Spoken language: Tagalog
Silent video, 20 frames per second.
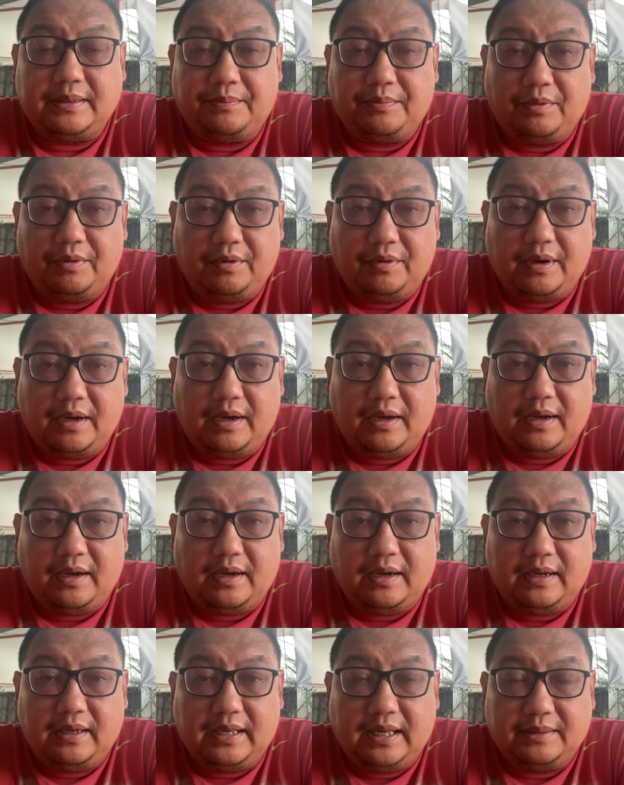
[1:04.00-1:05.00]
po,
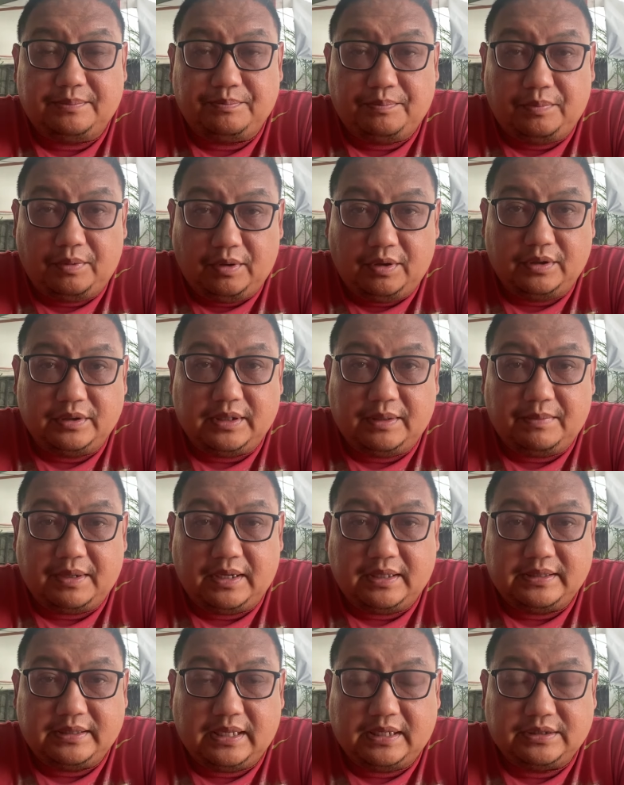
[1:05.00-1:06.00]
uh, lahat po ng
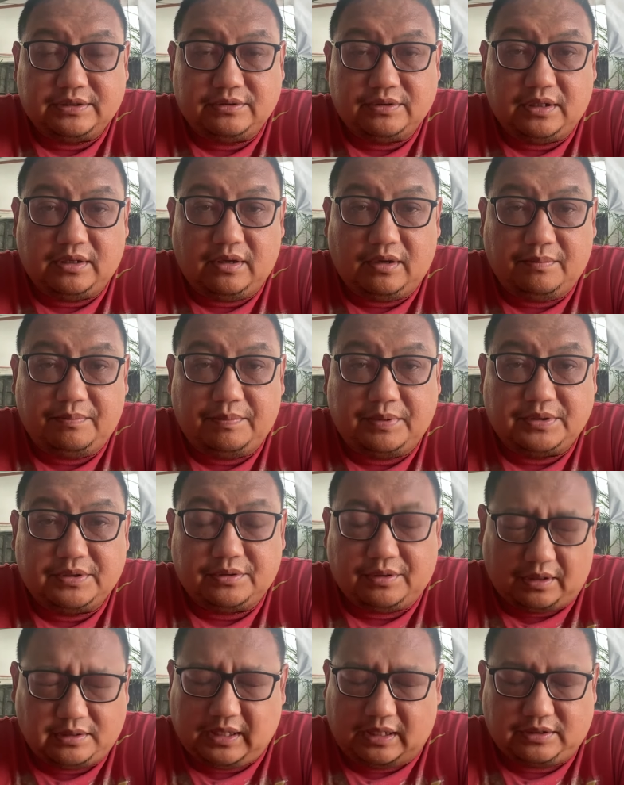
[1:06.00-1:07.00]
mga national officer,
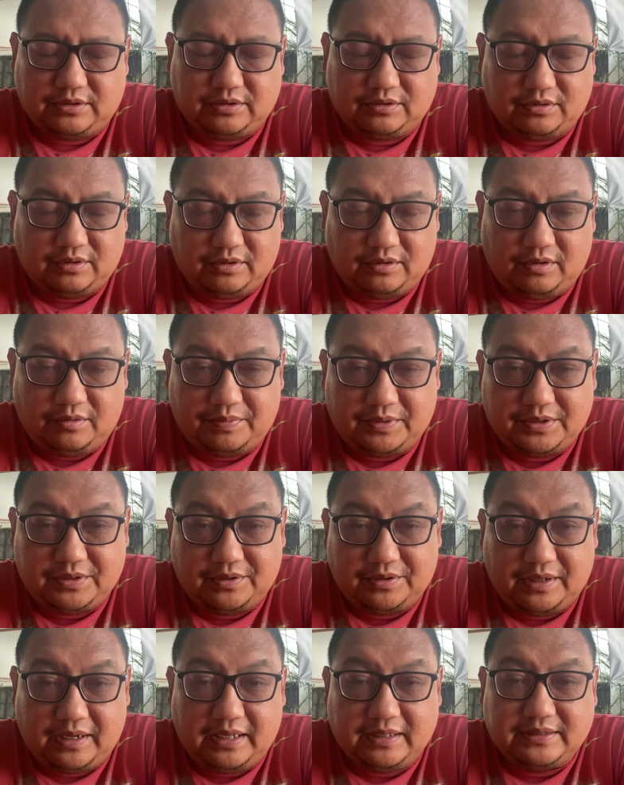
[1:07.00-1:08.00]
ay national
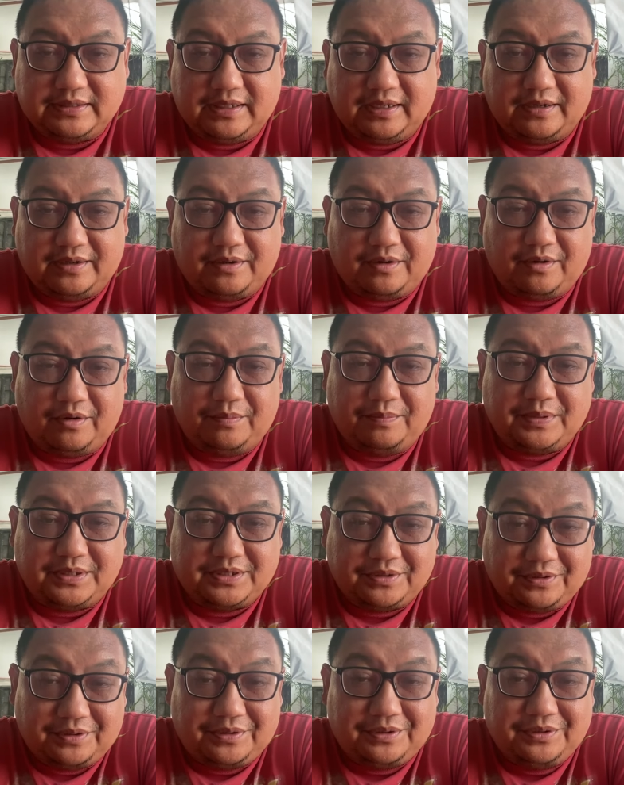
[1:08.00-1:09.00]
officer, NCR
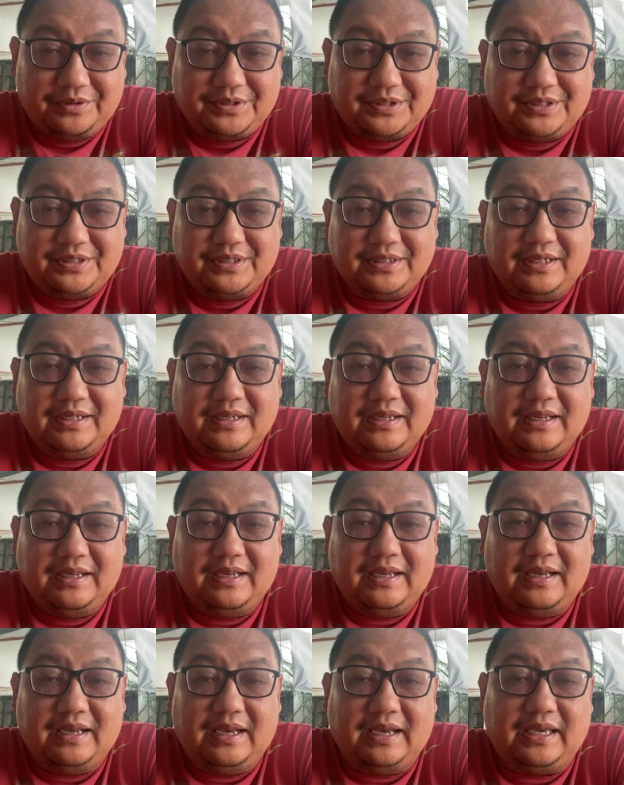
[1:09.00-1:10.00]
officers
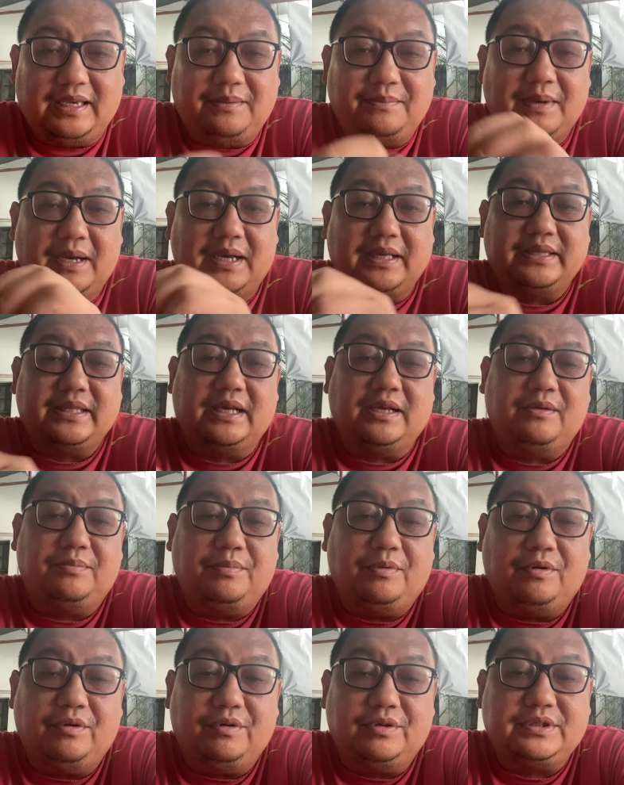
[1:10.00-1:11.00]
ay makadago
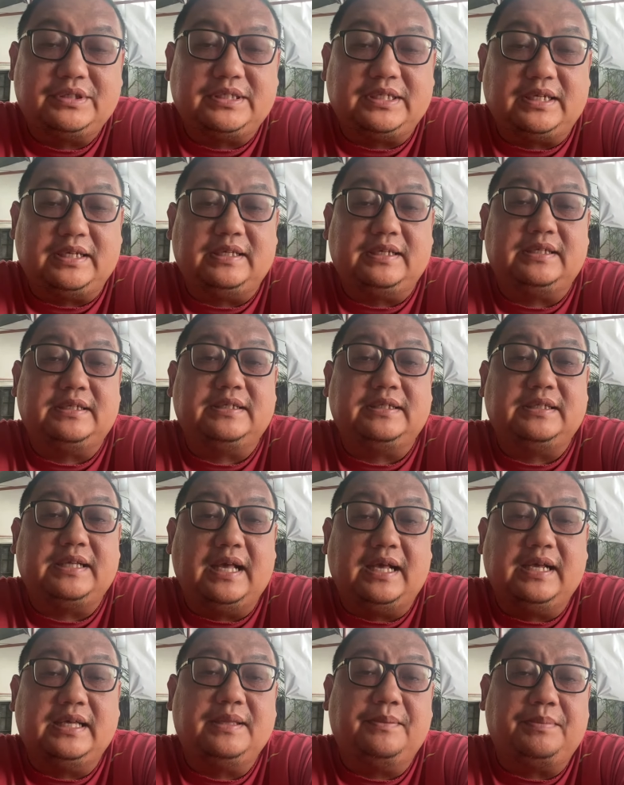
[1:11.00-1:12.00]
po sa
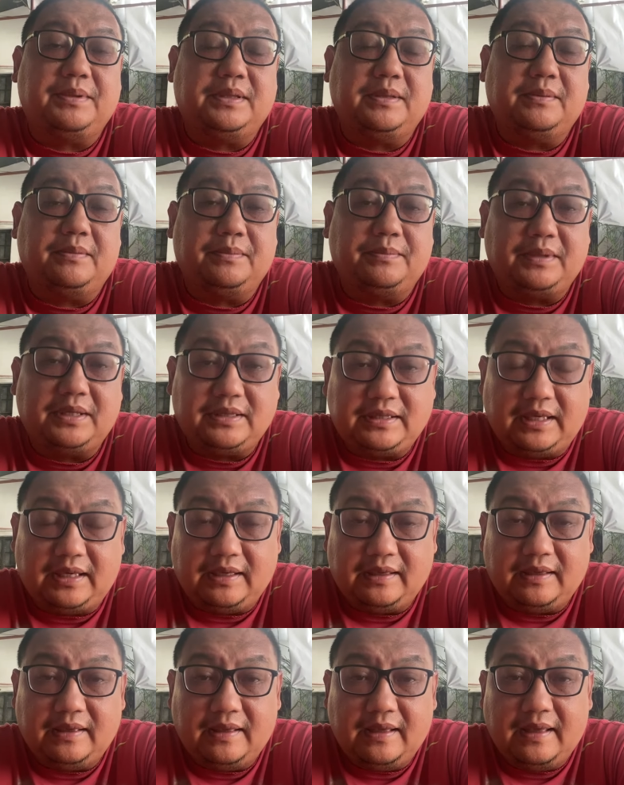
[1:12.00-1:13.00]
gaganapin na
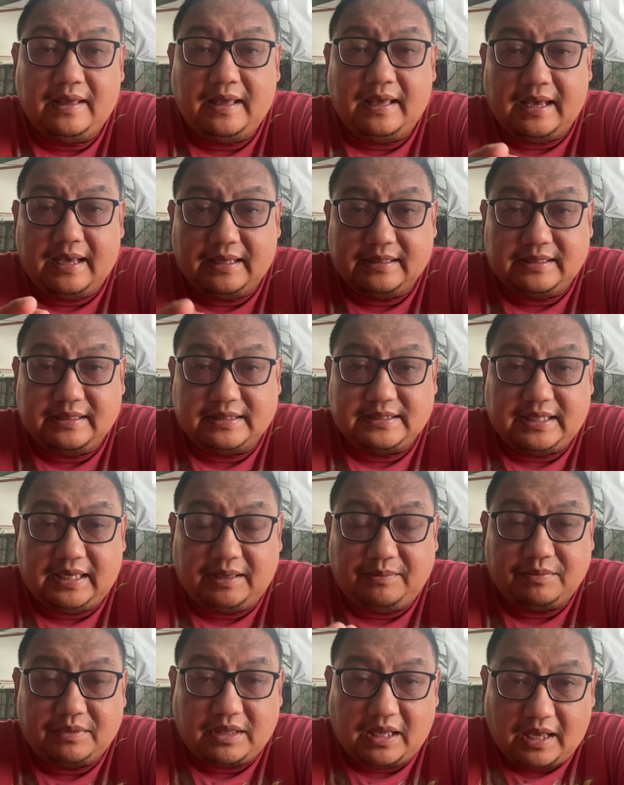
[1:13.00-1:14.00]
meeting. At the
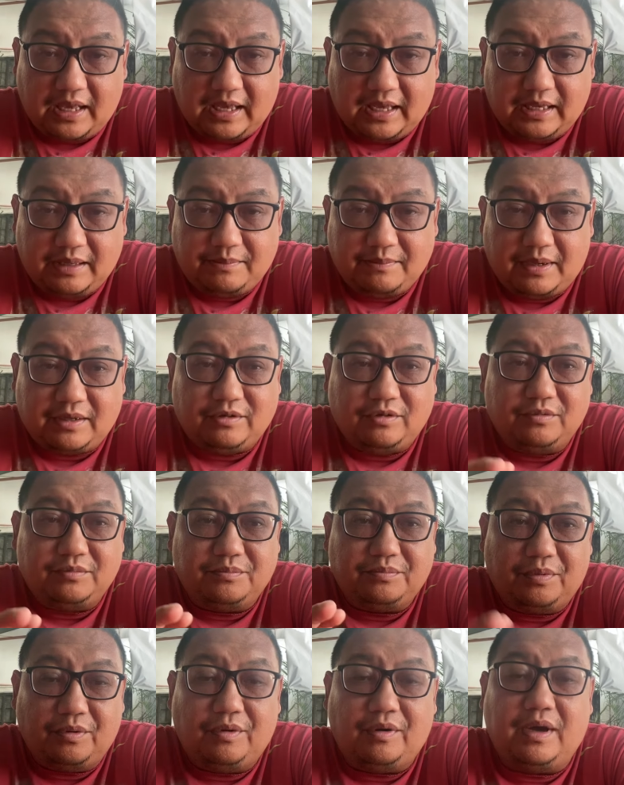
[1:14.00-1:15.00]
same time, ayun
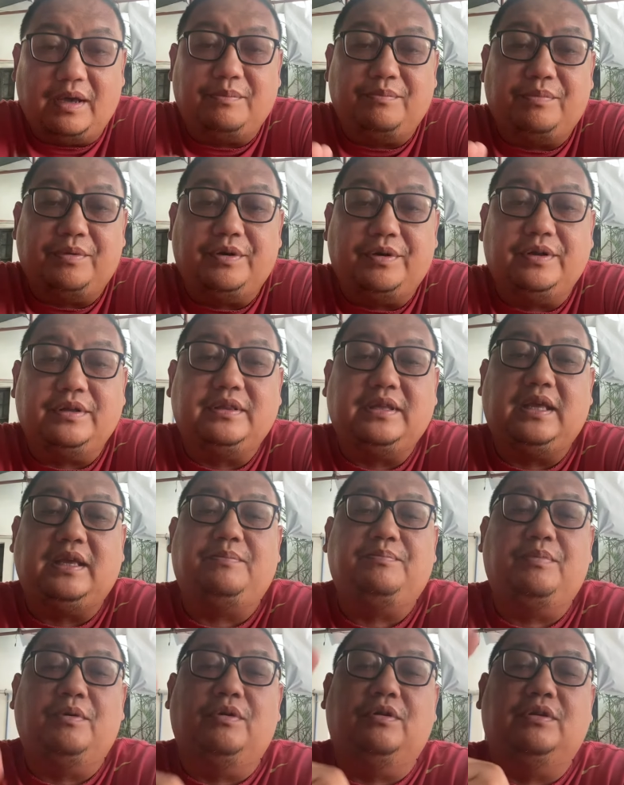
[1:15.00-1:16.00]
po ay birthday
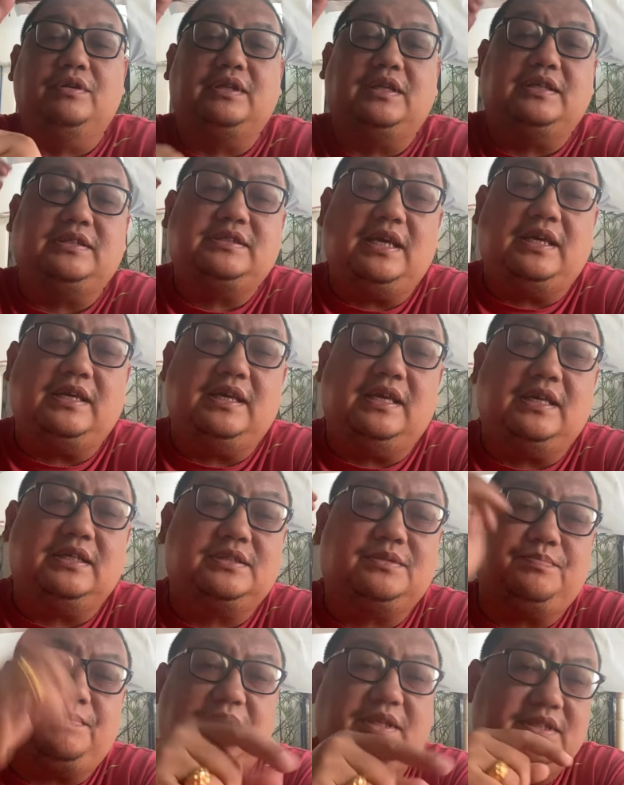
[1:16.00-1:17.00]
po ni
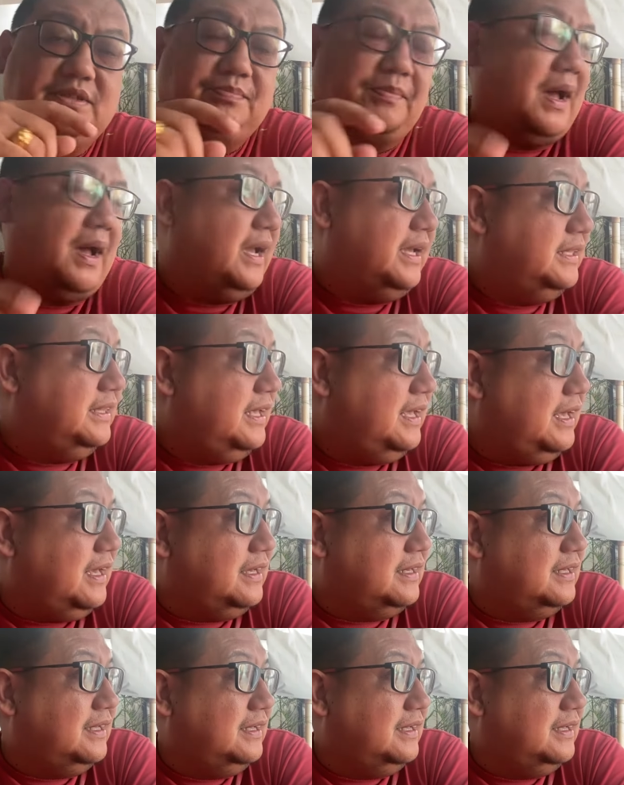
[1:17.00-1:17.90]
JSP Spider.